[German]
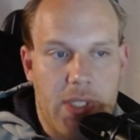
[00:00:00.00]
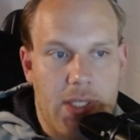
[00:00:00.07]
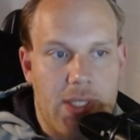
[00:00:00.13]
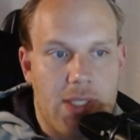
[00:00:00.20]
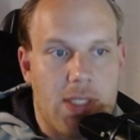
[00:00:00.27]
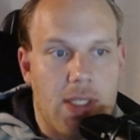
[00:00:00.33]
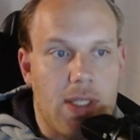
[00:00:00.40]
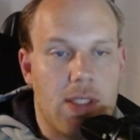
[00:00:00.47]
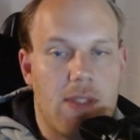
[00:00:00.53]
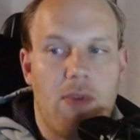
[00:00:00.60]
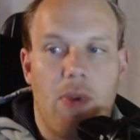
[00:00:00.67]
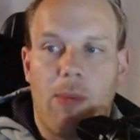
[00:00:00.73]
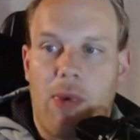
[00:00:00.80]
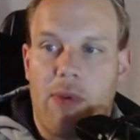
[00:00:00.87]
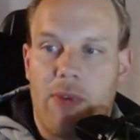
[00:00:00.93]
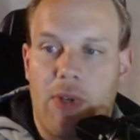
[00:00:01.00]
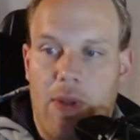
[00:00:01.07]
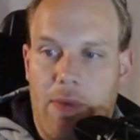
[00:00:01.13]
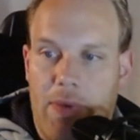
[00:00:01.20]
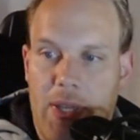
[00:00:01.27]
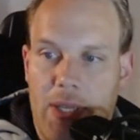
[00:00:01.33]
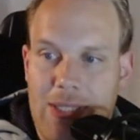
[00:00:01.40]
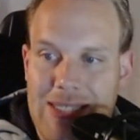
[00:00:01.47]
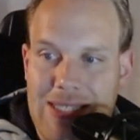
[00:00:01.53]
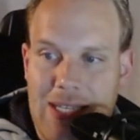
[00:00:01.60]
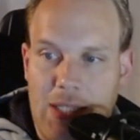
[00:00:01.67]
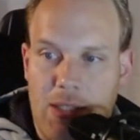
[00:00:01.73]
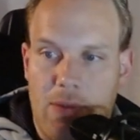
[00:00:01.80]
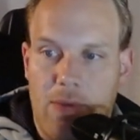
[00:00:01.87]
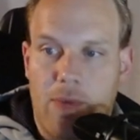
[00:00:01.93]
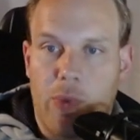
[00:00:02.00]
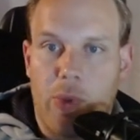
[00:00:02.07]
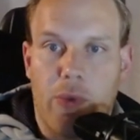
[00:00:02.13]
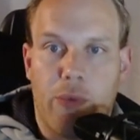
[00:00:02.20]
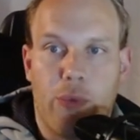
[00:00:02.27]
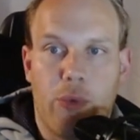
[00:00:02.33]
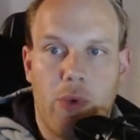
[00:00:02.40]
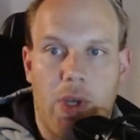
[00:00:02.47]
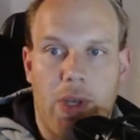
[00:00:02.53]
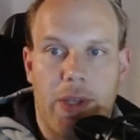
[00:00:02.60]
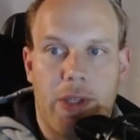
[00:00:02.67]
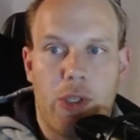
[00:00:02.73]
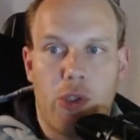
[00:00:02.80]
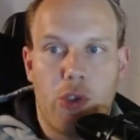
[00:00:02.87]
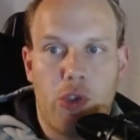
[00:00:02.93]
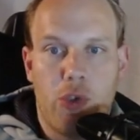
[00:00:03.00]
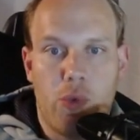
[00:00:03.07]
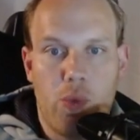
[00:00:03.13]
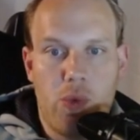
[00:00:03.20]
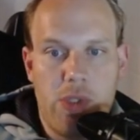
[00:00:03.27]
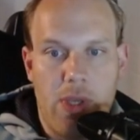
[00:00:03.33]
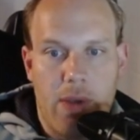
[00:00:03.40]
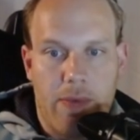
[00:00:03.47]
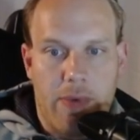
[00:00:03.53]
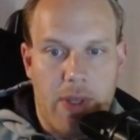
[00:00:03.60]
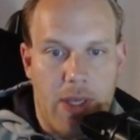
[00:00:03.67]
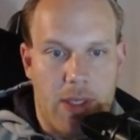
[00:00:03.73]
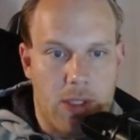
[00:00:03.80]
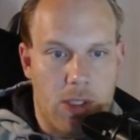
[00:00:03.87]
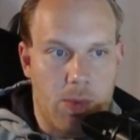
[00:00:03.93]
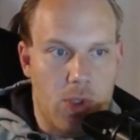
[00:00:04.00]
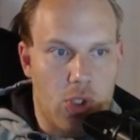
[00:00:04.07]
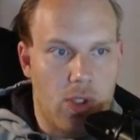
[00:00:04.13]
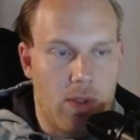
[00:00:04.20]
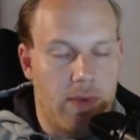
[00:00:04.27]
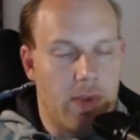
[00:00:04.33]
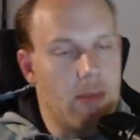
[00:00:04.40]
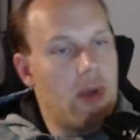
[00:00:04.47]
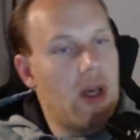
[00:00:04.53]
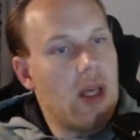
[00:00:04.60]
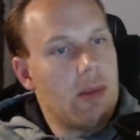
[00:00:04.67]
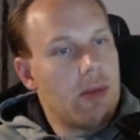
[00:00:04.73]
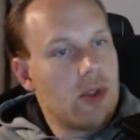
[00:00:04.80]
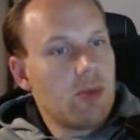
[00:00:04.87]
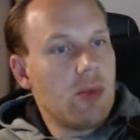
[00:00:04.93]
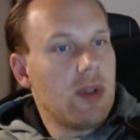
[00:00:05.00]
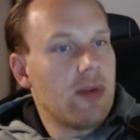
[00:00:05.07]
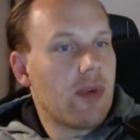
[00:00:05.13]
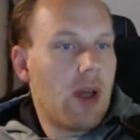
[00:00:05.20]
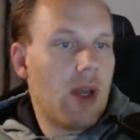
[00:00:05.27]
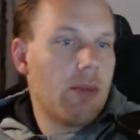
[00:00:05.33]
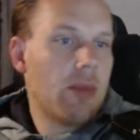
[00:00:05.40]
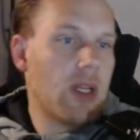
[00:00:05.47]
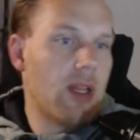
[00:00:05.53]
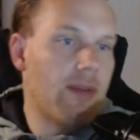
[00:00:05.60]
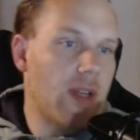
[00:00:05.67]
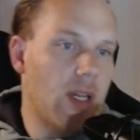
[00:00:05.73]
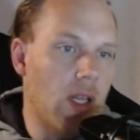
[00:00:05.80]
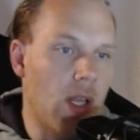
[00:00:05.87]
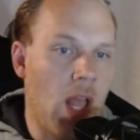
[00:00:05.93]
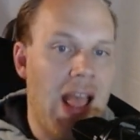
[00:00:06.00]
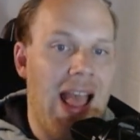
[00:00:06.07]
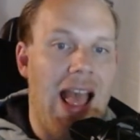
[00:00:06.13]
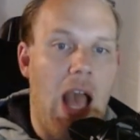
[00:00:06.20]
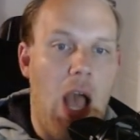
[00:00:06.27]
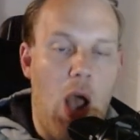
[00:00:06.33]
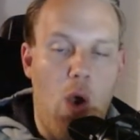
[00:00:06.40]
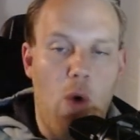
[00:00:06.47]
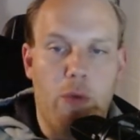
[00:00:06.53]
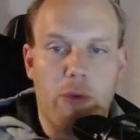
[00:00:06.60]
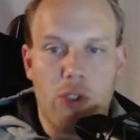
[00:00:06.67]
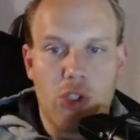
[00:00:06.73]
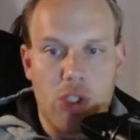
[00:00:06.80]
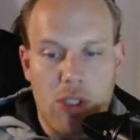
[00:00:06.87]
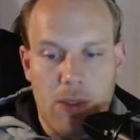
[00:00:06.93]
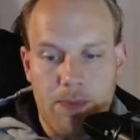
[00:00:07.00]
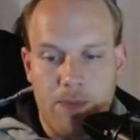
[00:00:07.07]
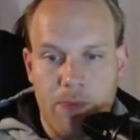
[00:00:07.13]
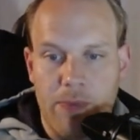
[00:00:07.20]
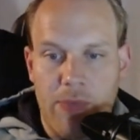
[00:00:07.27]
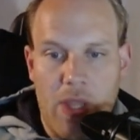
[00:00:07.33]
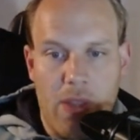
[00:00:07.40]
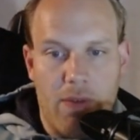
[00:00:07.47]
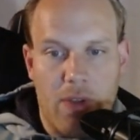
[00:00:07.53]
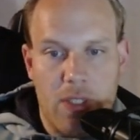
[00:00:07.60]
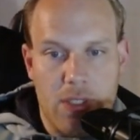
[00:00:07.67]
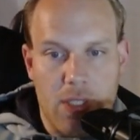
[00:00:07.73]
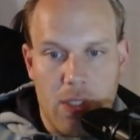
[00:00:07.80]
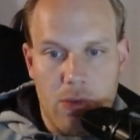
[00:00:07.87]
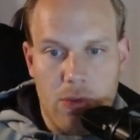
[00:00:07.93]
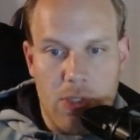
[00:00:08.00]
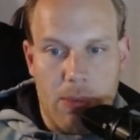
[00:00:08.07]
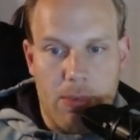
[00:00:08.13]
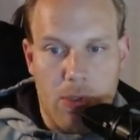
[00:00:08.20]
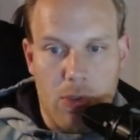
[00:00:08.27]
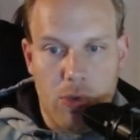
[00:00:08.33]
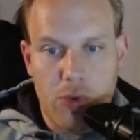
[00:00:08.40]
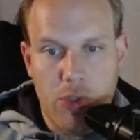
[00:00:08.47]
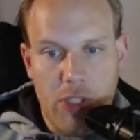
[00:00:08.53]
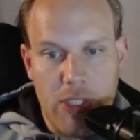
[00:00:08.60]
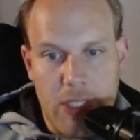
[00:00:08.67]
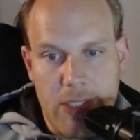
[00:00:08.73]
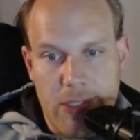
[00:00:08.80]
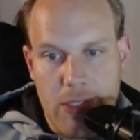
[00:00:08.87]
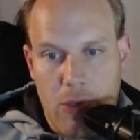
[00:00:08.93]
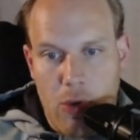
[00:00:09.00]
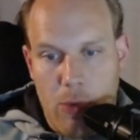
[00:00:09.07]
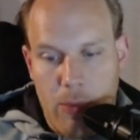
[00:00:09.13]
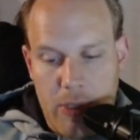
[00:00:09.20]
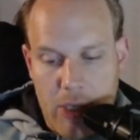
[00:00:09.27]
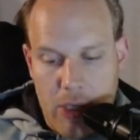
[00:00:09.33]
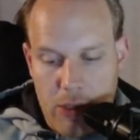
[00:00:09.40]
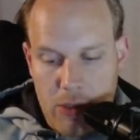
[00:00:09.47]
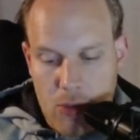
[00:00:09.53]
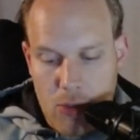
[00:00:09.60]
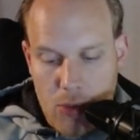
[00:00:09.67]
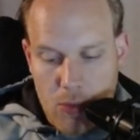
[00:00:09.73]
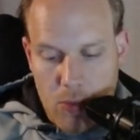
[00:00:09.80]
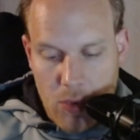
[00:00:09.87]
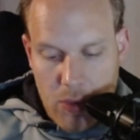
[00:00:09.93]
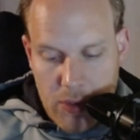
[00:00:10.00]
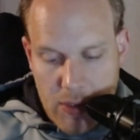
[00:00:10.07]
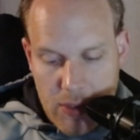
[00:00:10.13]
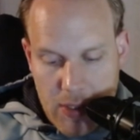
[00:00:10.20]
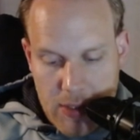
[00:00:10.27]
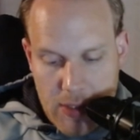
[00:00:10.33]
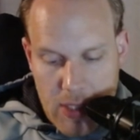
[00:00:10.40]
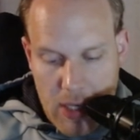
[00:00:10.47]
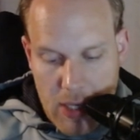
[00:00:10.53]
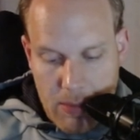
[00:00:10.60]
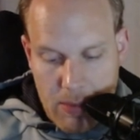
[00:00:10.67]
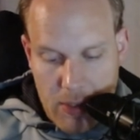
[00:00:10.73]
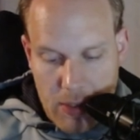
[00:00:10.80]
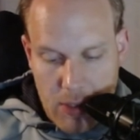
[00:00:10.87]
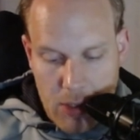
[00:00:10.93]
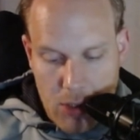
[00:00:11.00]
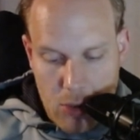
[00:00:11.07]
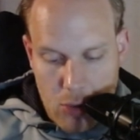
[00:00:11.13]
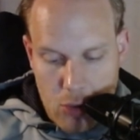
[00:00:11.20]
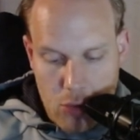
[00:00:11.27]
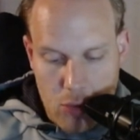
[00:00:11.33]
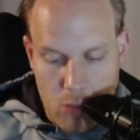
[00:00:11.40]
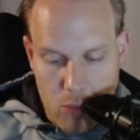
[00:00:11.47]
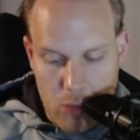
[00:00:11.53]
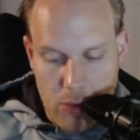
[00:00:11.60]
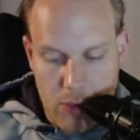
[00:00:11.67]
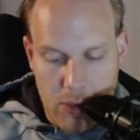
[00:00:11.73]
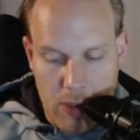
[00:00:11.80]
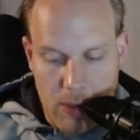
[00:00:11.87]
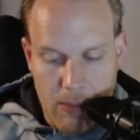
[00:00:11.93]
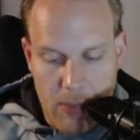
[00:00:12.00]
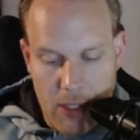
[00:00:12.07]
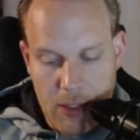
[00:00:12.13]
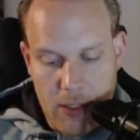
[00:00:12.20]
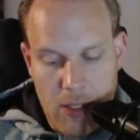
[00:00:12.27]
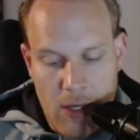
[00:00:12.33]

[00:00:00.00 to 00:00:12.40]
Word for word: da seid. Es wird mal wieder Zeit für ein User-Fragen-Special. Wie immer habe ich mir die Fragen mittlerweile aufgeschrieben, weil ich keine Lust habe, durch die ganzen Kommentare zu scrollen. Das habe ich schon gemacht.